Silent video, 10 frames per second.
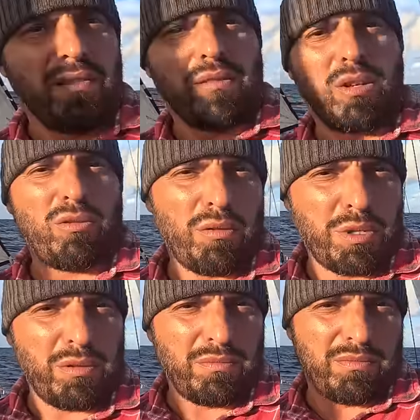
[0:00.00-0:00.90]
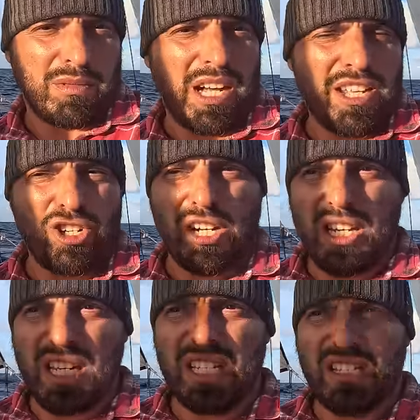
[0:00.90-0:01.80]
Ну, в общем, качка
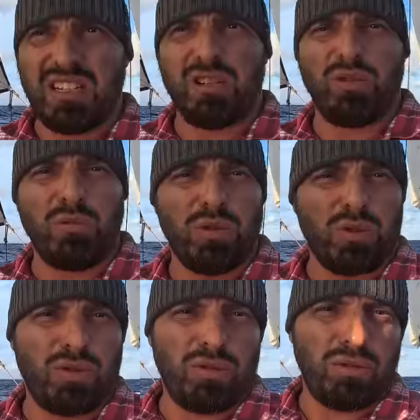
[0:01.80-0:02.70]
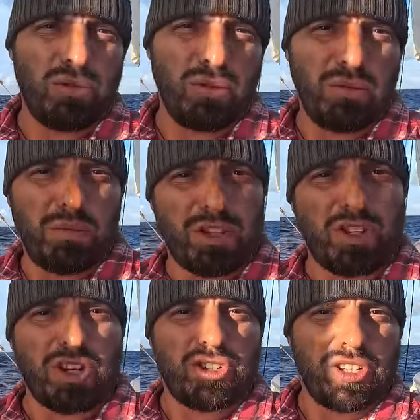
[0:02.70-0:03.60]
есть. Я думаю, что
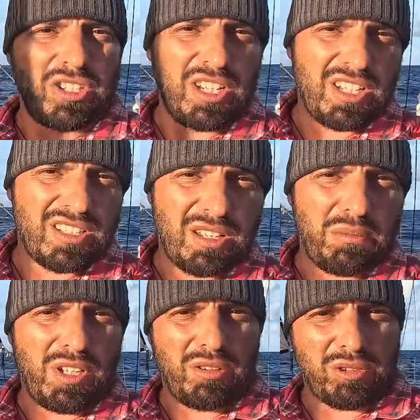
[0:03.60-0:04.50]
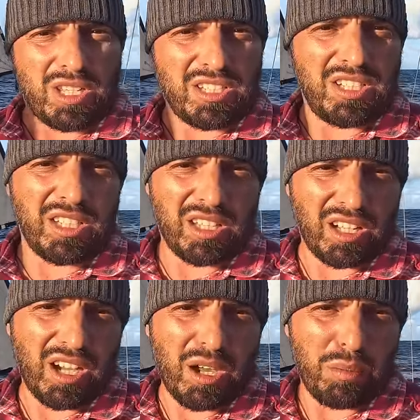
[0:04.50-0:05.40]
ближайших 300 миль у нас где-то
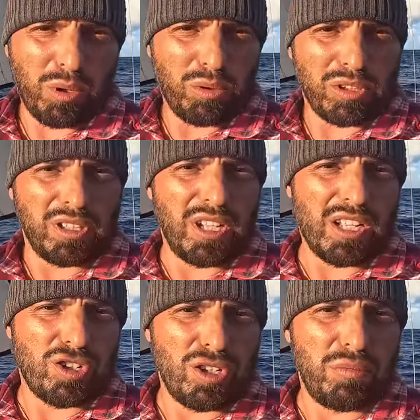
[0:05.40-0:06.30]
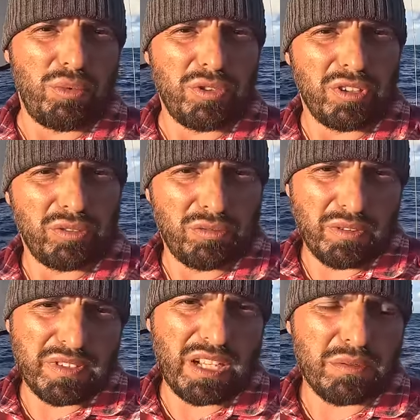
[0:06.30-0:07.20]
такая погода дальше и будет. Ну,
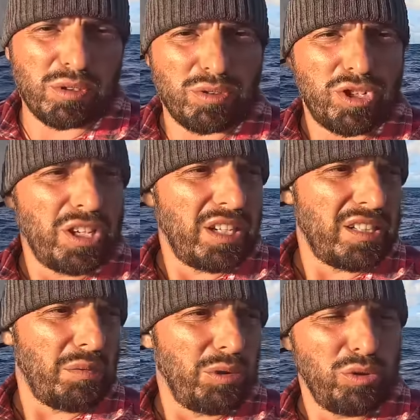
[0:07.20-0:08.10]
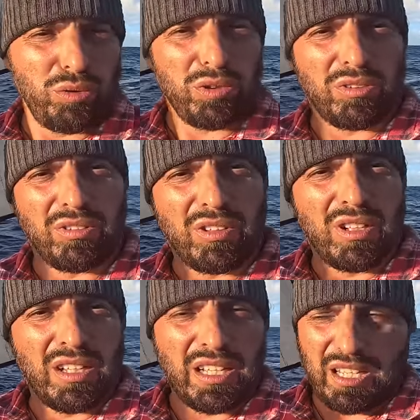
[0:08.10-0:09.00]
во всяком случае, хотя бы дует.
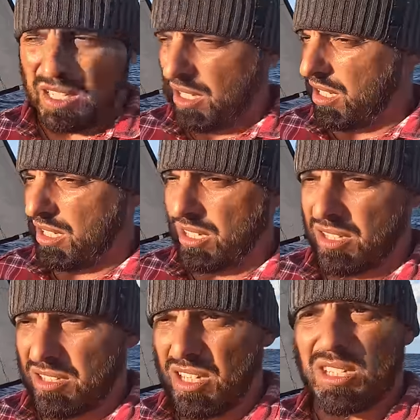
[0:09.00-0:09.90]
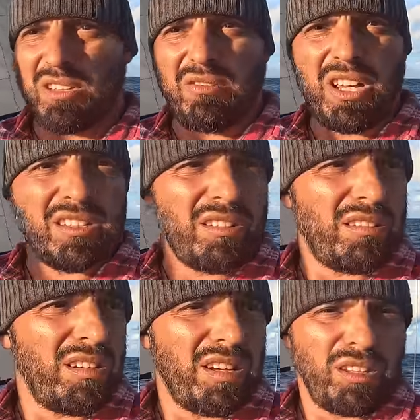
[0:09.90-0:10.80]
И есть
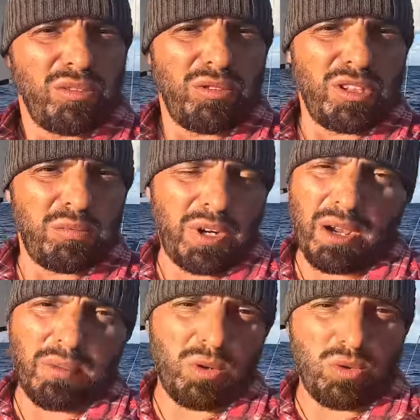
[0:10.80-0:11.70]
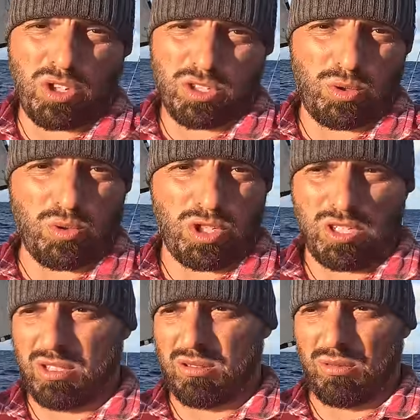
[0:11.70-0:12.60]
ветер. Ну, и не прямо
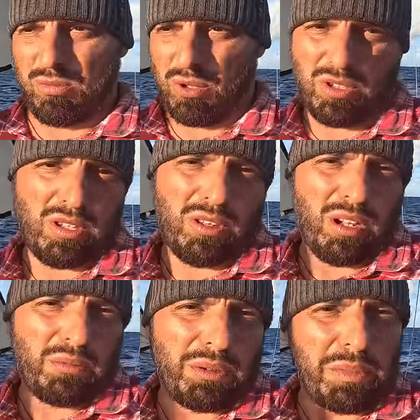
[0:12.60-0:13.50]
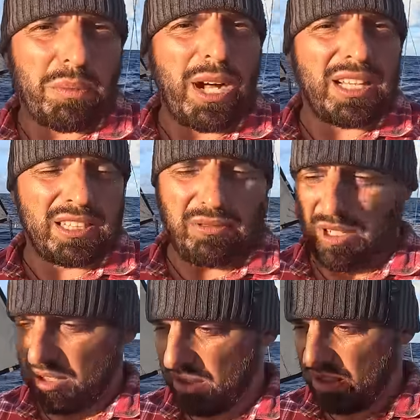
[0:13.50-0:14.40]
ужас-ужас. Просто так
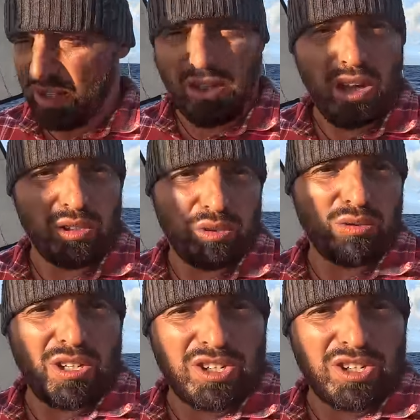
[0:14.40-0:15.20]
побалтывает. Но у